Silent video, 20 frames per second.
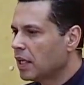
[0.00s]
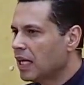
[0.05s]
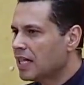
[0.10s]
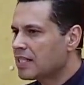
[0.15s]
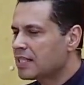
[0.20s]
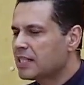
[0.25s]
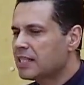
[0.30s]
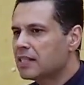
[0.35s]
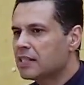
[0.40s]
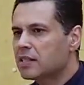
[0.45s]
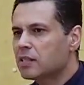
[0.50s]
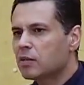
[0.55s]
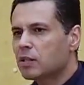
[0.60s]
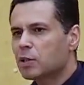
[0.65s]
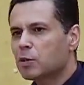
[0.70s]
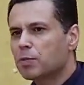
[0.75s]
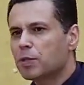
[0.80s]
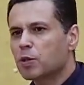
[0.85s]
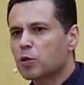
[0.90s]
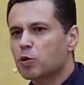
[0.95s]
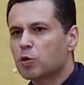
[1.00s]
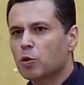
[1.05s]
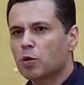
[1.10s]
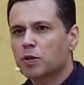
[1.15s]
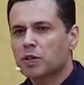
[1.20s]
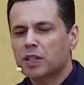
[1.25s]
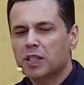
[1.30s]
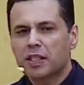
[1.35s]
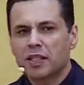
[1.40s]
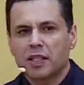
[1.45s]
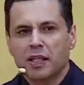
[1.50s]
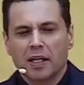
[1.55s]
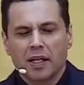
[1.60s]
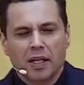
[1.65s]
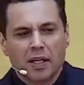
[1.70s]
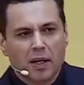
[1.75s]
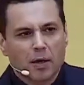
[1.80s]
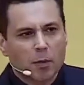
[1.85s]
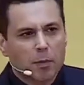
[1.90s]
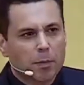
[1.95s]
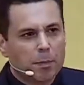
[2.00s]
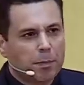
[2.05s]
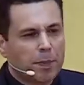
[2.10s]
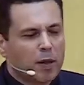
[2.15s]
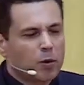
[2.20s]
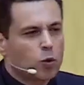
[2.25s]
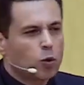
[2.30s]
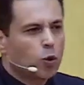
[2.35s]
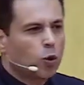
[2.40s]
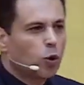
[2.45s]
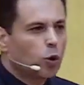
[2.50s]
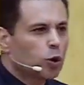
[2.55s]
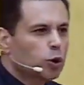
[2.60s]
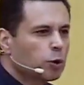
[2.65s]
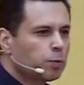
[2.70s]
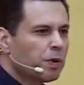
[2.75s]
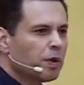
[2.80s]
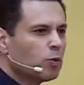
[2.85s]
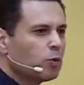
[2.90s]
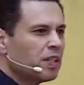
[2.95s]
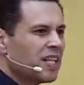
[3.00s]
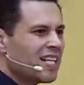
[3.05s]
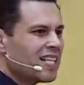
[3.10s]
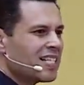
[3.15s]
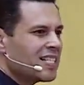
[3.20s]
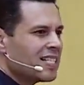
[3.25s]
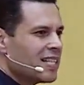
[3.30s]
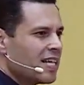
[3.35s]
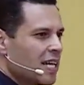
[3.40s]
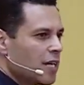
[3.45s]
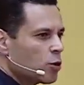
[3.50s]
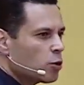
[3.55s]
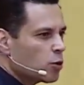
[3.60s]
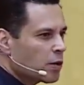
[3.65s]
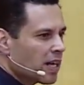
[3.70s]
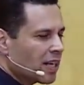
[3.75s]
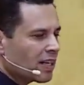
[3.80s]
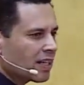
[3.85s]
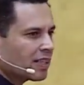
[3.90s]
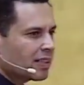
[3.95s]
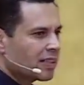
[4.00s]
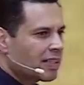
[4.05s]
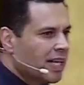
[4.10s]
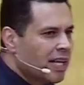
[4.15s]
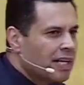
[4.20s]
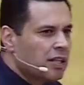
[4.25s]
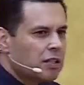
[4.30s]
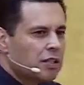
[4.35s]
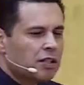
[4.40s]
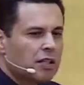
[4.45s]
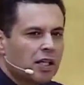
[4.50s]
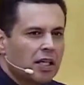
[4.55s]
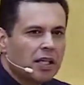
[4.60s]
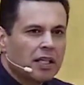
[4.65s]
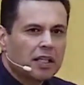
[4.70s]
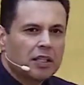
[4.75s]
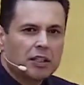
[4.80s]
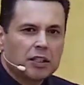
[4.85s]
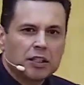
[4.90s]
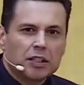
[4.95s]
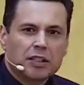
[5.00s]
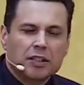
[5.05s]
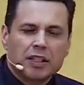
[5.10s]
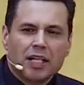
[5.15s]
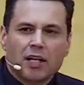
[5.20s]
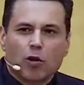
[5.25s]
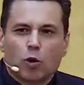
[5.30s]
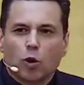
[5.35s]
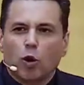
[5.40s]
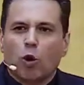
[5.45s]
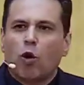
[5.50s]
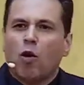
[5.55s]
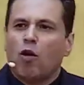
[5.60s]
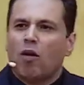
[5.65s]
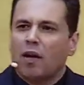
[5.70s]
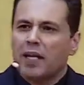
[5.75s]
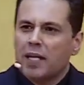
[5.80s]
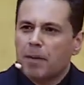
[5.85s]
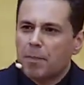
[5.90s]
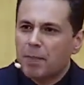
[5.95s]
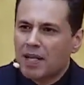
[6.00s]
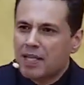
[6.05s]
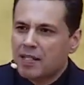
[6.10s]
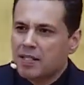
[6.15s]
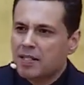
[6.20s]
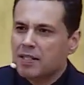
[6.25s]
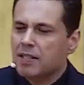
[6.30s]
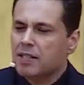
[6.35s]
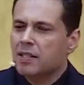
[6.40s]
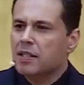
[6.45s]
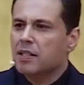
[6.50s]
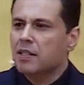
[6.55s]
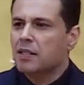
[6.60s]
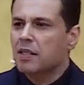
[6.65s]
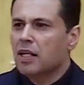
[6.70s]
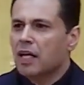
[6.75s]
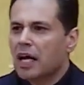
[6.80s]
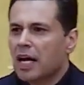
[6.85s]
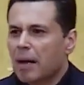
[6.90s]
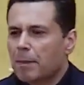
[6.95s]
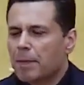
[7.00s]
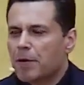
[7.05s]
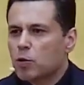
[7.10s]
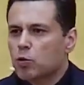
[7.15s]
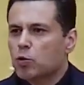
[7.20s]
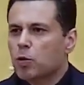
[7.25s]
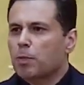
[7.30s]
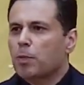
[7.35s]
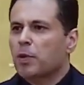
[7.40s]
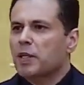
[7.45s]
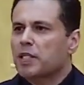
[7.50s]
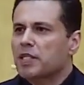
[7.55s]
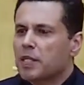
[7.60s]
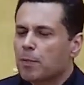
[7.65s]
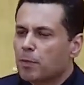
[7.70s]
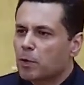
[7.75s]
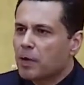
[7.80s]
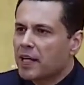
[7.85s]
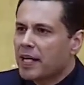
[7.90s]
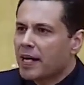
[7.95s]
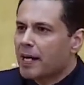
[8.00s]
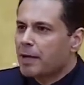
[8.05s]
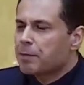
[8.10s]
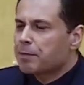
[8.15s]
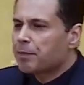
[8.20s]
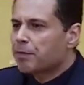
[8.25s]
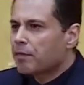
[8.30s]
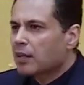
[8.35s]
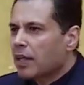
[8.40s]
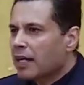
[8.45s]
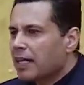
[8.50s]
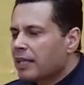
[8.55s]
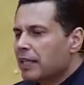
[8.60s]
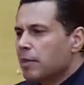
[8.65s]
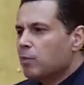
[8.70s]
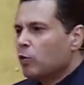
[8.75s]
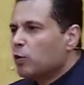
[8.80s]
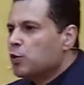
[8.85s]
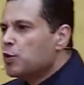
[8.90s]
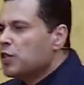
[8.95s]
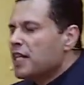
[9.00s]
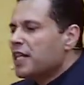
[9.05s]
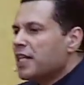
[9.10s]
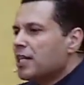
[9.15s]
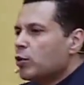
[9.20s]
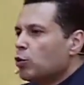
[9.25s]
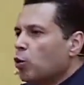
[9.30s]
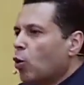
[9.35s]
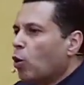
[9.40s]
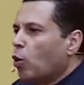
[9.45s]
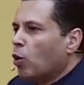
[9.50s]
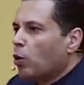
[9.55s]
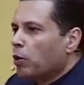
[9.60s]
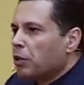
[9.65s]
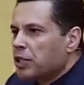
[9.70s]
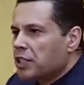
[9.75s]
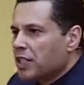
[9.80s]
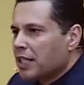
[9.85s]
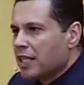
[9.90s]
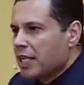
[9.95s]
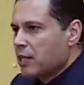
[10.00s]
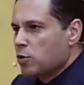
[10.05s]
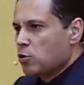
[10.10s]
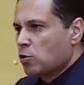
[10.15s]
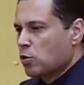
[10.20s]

Assim são as pessoas que, pelo gosto, pelo desejo que ela tem de, de ter glória para si, a pessoa, por exemplo, quer, quer ter muitos seguidores na rede